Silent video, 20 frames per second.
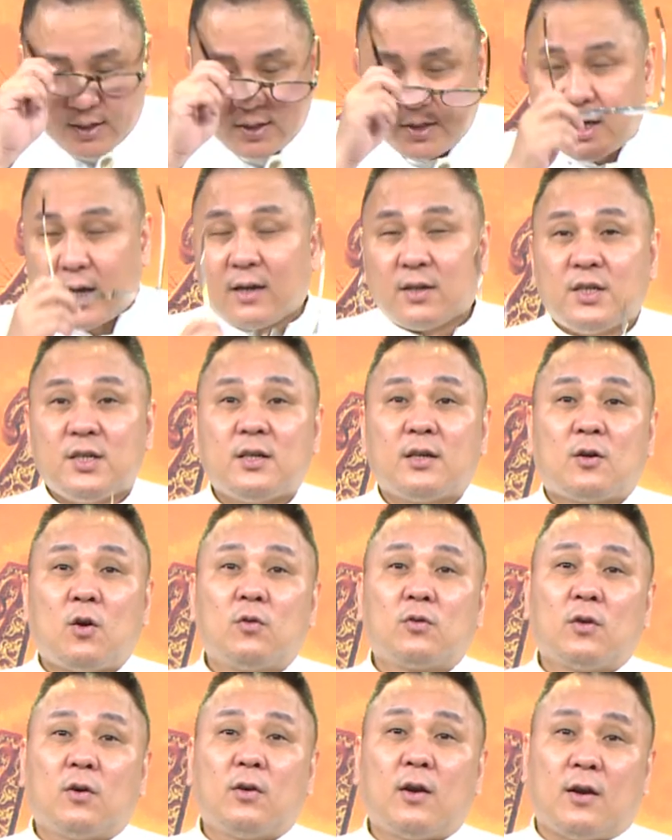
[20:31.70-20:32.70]
在相信
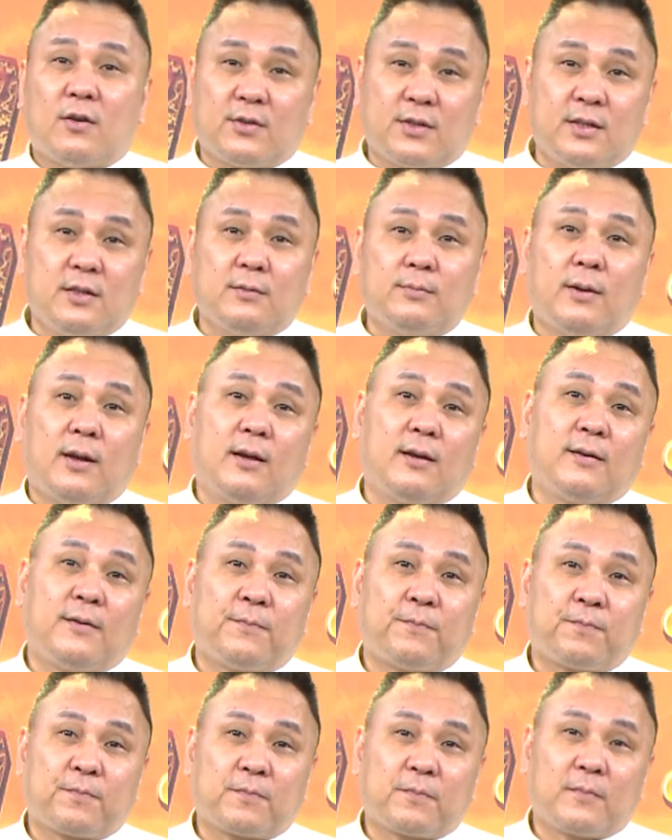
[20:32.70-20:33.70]
空头老师嘛？
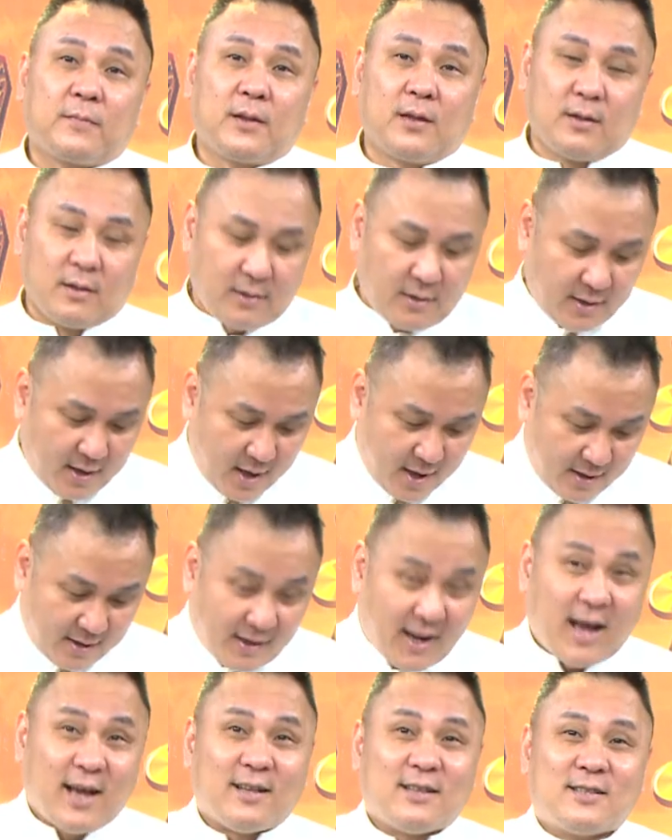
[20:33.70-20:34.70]

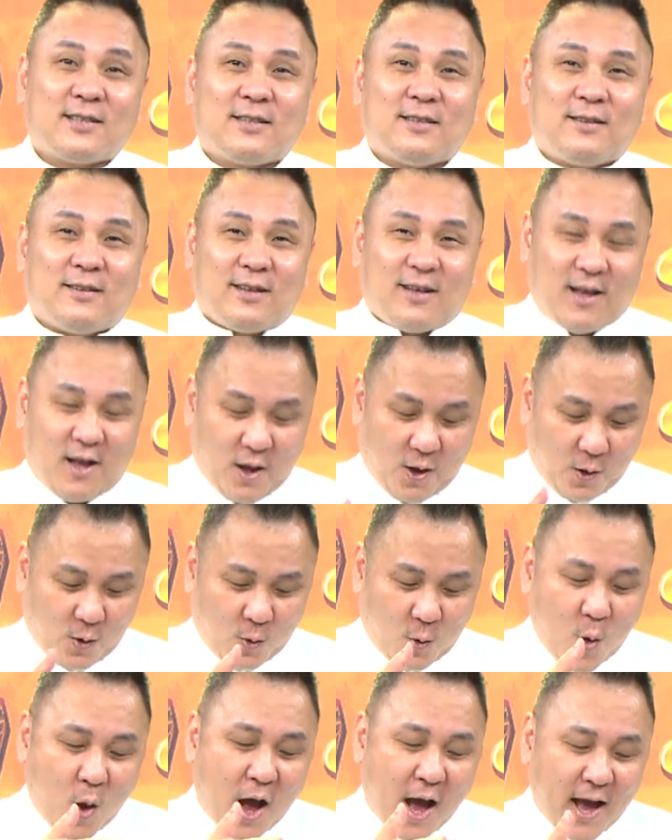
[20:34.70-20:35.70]
来，
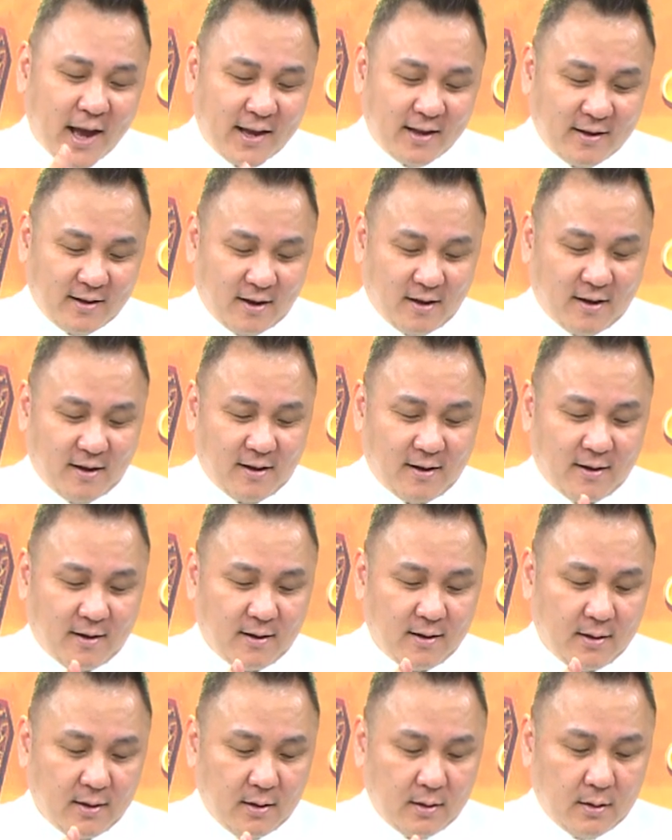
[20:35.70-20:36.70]
乖
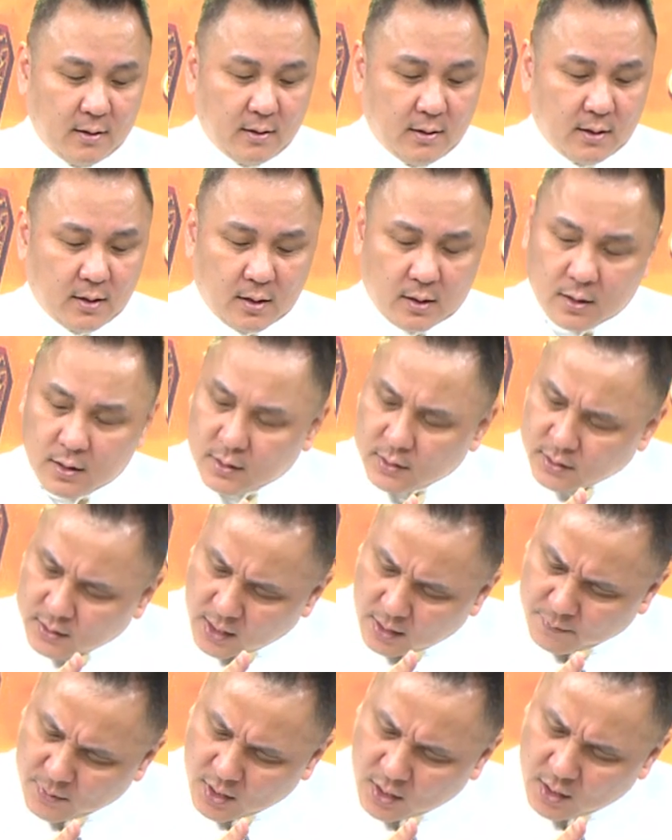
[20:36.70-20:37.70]
哦。
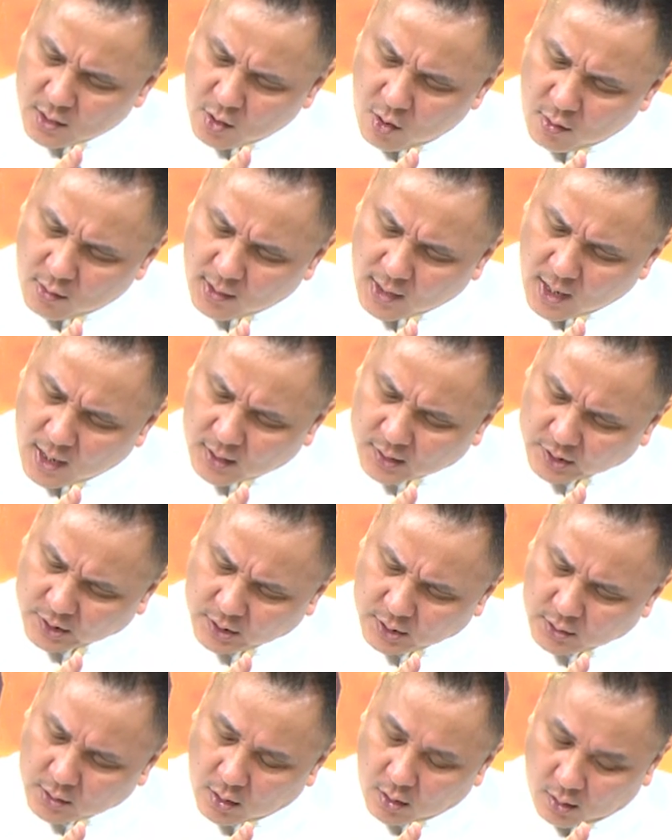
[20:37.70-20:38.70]
虾米用加
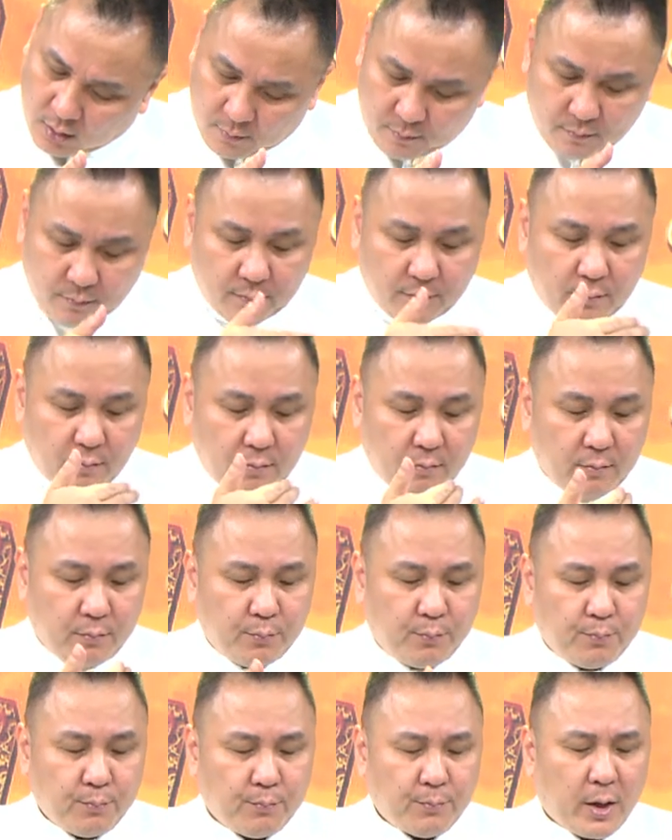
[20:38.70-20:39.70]
事哦？
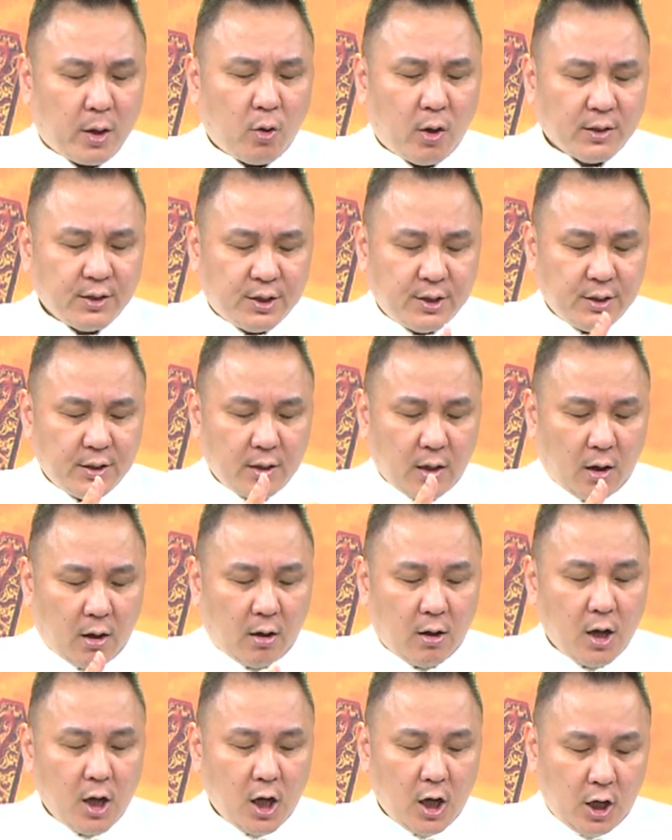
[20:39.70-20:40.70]
没关系
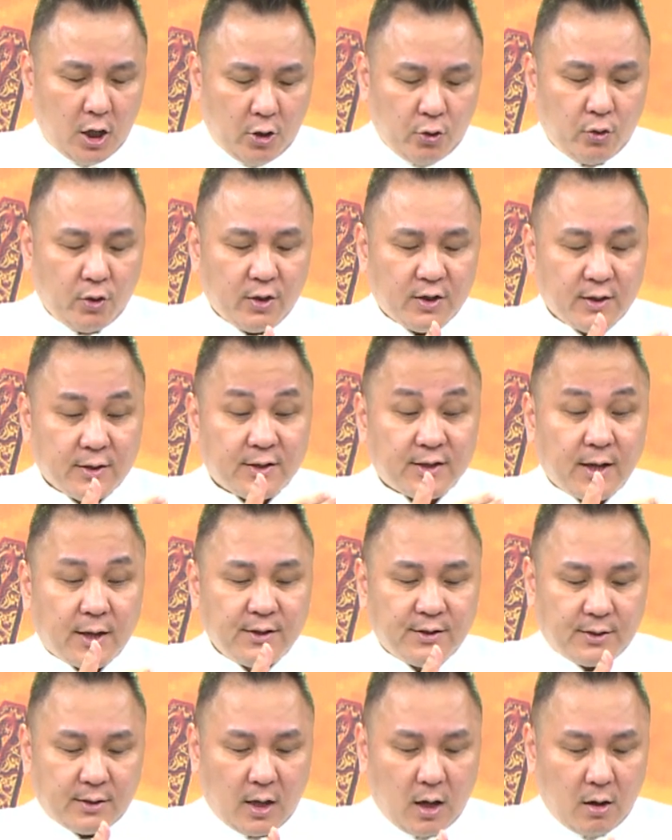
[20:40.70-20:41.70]
哦。二月
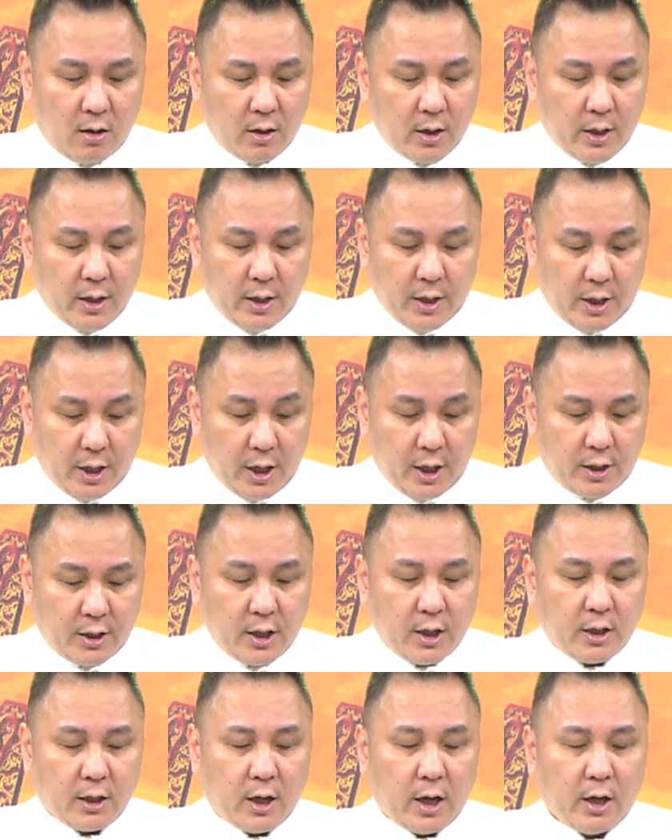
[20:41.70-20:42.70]
三十号一
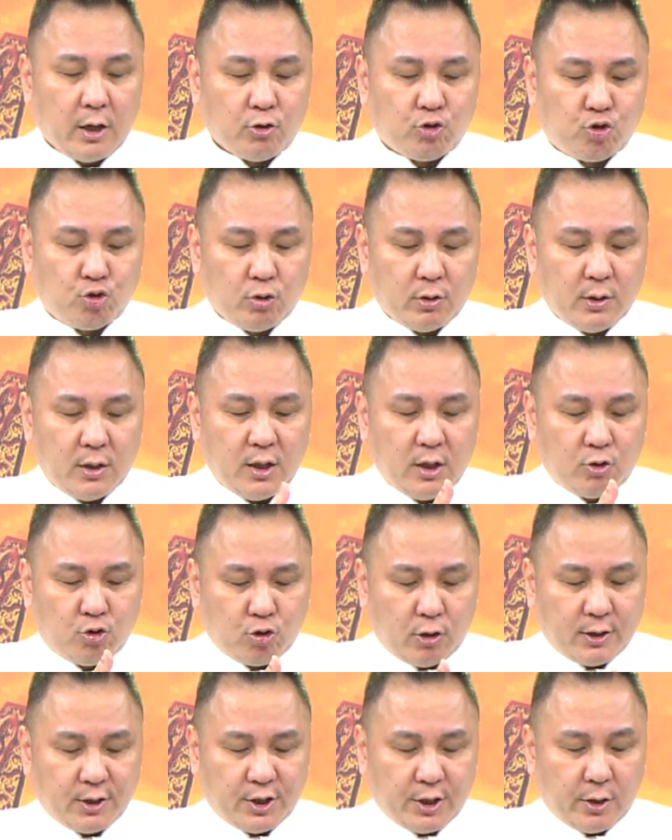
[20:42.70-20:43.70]
定可以顺利
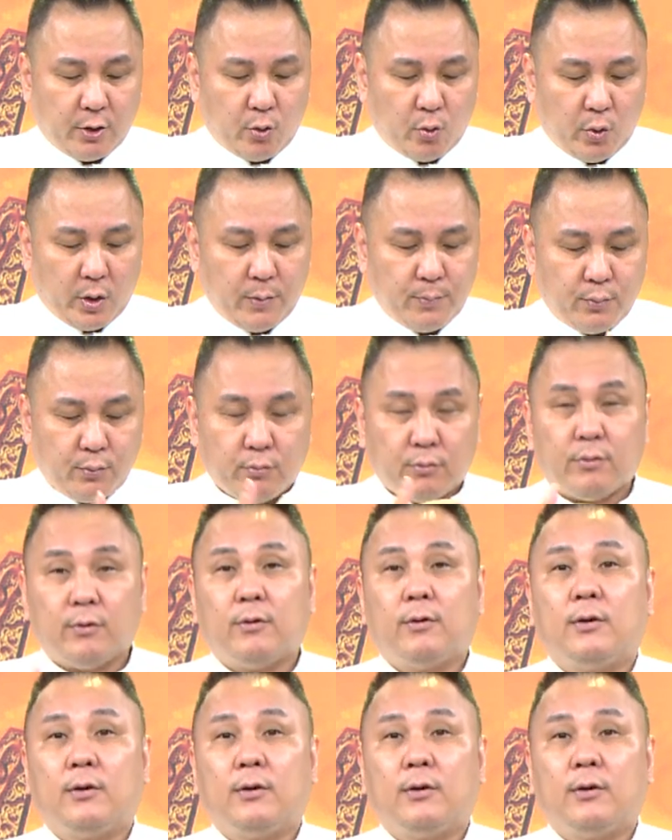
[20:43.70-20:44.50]
赚钱回补，